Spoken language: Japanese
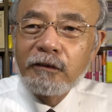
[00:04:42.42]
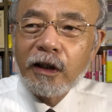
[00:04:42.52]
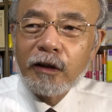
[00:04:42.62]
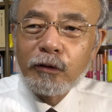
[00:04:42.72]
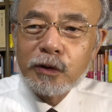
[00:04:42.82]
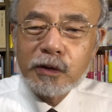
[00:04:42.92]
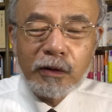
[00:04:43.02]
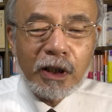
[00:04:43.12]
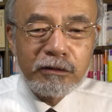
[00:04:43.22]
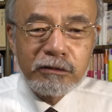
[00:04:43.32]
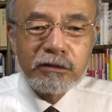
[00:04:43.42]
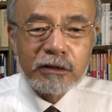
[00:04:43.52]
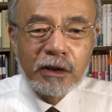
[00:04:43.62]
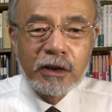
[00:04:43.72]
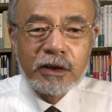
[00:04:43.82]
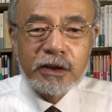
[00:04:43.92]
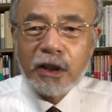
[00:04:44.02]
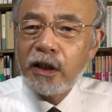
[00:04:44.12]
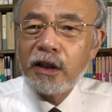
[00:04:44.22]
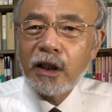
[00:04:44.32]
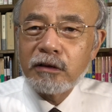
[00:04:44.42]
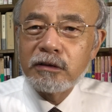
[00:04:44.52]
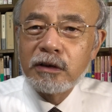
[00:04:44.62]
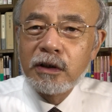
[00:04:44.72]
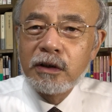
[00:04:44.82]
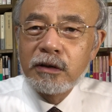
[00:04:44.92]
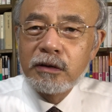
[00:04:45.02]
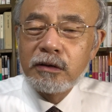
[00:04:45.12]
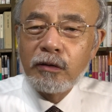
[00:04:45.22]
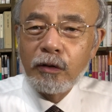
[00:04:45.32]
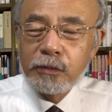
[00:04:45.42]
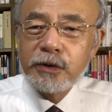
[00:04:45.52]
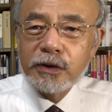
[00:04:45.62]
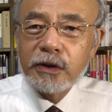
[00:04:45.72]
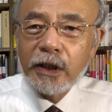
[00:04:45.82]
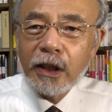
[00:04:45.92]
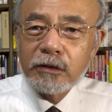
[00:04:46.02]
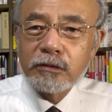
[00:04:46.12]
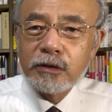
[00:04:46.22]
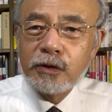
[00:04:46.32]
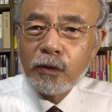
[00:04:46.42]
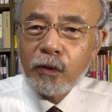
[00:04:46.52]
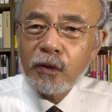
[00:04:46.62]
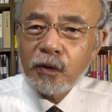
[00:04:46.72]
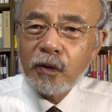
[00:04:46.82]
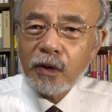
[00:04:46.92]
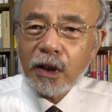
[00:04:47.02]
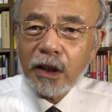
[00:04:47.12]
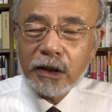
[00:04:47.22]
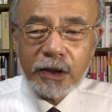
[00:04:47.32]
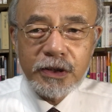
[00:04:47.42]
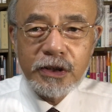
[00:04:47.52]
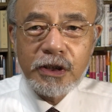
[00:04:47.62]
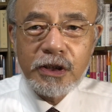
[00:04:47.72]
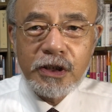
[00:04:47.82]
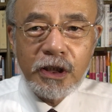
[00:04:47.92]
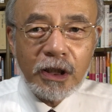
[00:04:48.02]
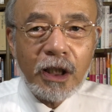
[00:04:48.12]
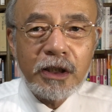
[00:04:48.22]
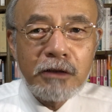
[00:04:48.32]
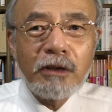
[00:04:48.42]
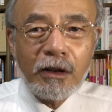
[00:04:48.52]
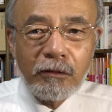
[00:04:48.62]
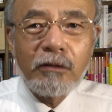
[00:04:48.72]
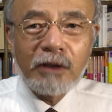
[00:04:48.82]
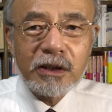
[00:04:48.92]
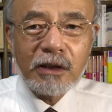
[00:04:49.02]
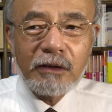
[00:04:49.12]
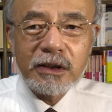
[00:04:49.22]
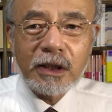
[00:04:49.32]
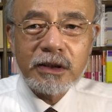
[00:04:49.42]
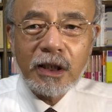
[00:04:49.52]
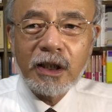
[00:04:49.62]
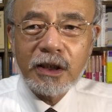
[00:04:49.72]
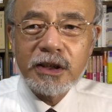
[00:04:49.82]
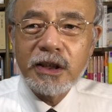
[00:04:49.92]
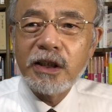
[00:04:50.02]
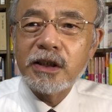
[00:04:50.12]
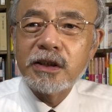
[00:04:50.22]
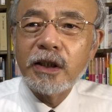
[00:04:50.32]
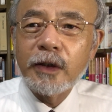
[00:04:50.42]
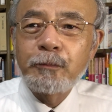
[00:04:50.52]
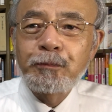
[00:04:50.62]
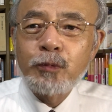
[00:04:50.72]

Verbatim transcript: だからおそらく聖なる動物である象の形に似た岩をわざわざ探してですね、